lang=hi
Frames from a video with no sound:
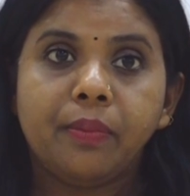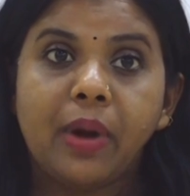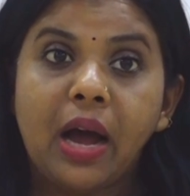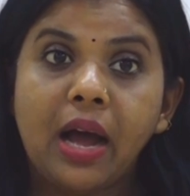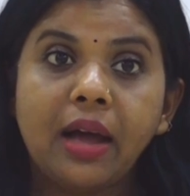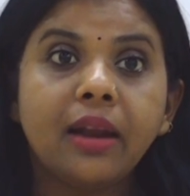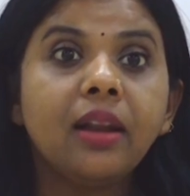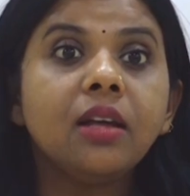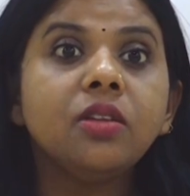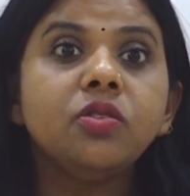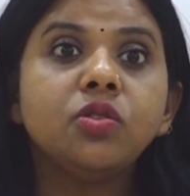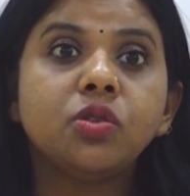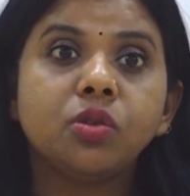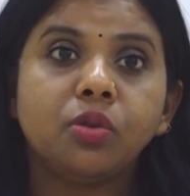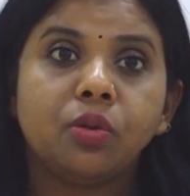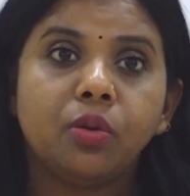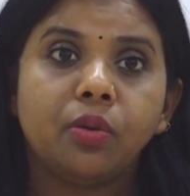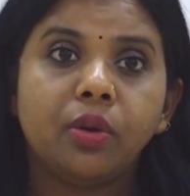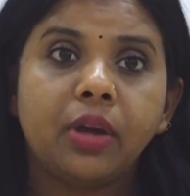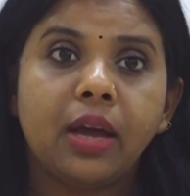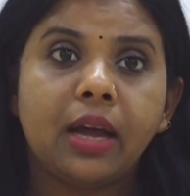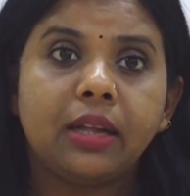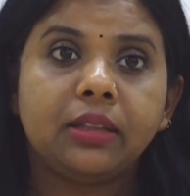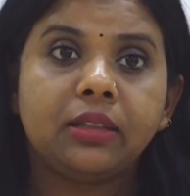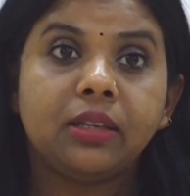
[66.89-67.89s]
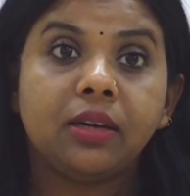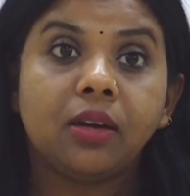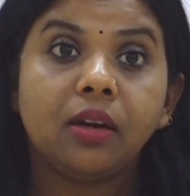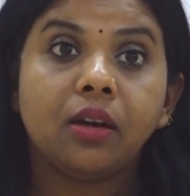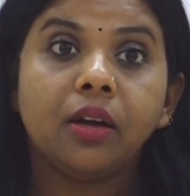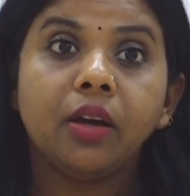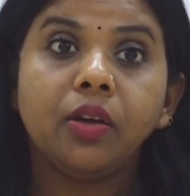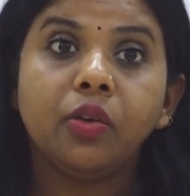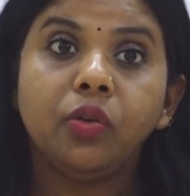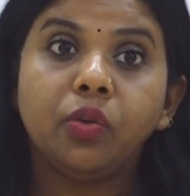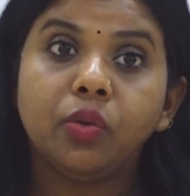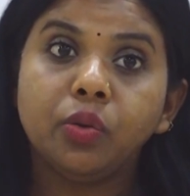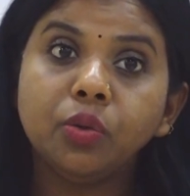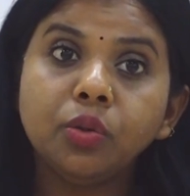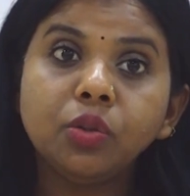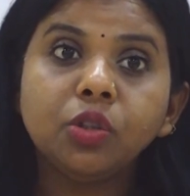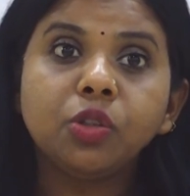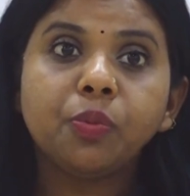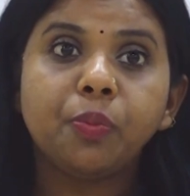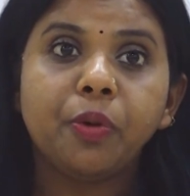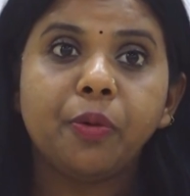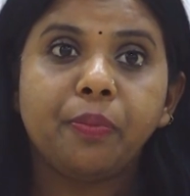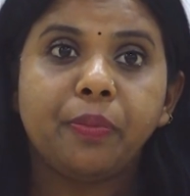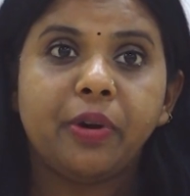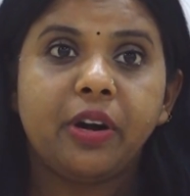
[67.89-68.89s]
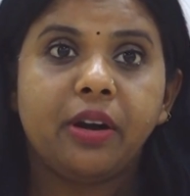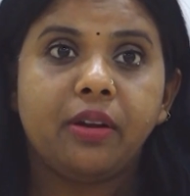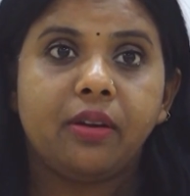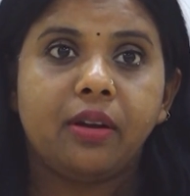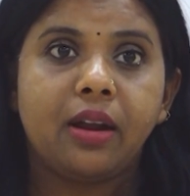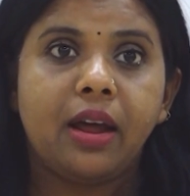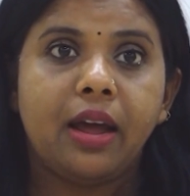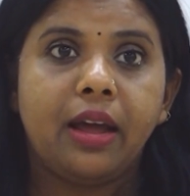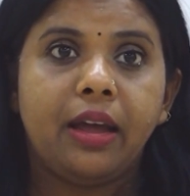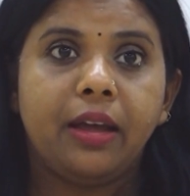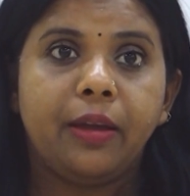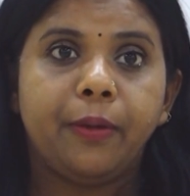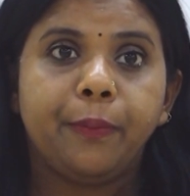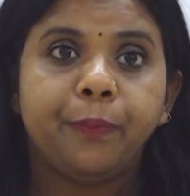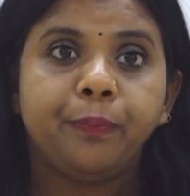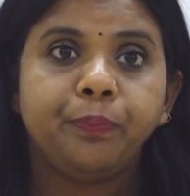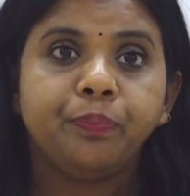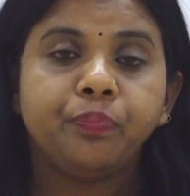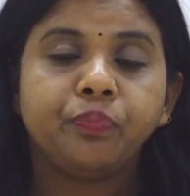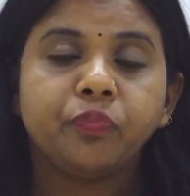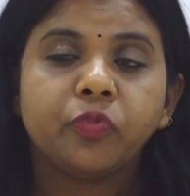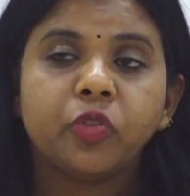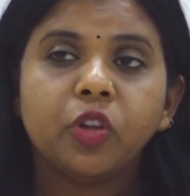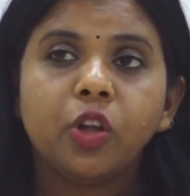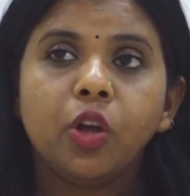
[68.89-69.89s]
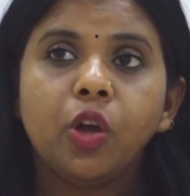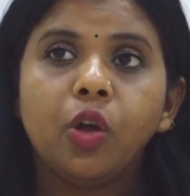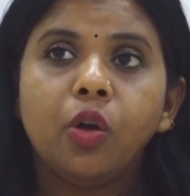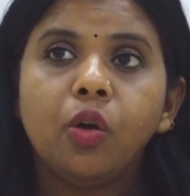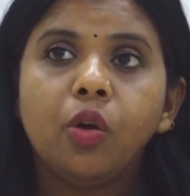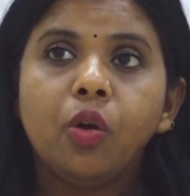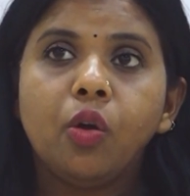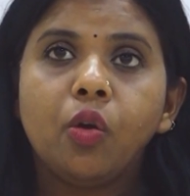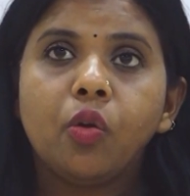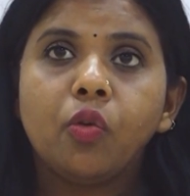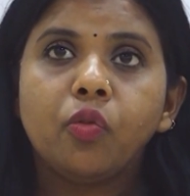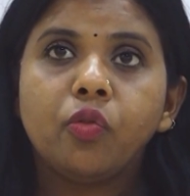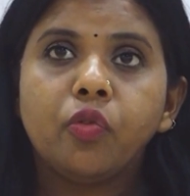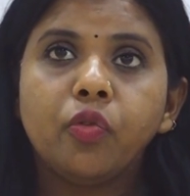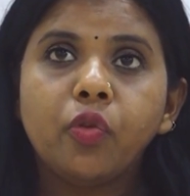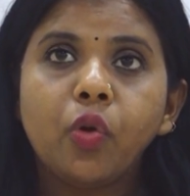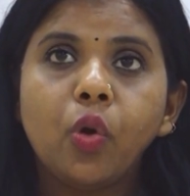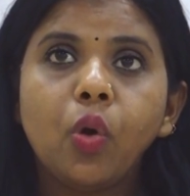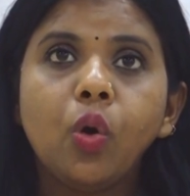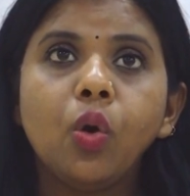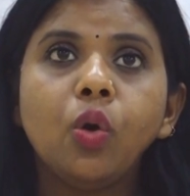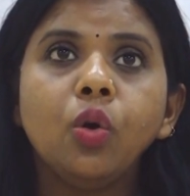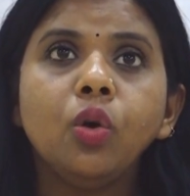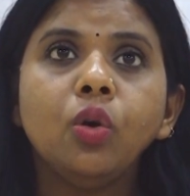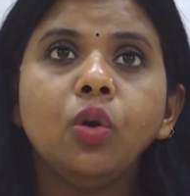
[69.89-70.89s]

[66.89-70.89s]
भारत जोड़ो यात्रा का यूथ पे पड़ रहा है वो